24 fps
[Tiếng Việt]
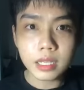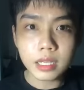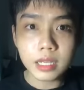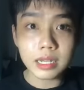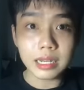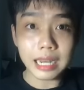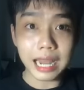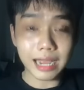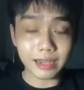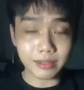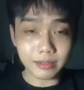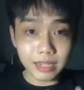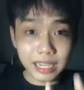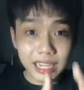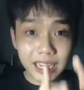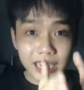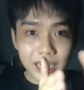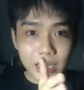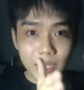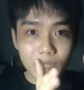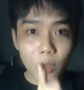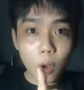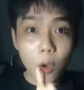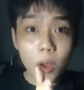là
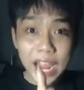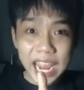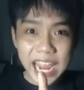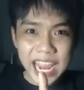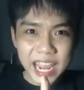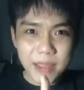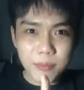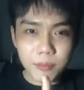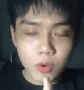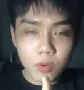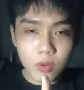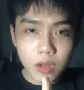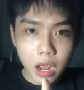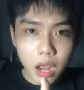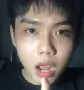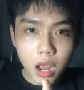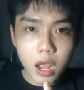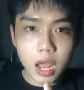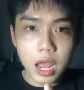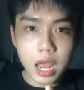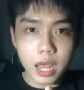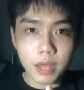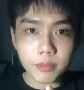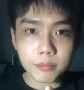con em của nó
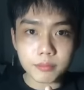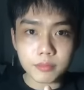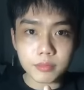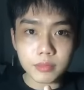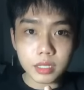á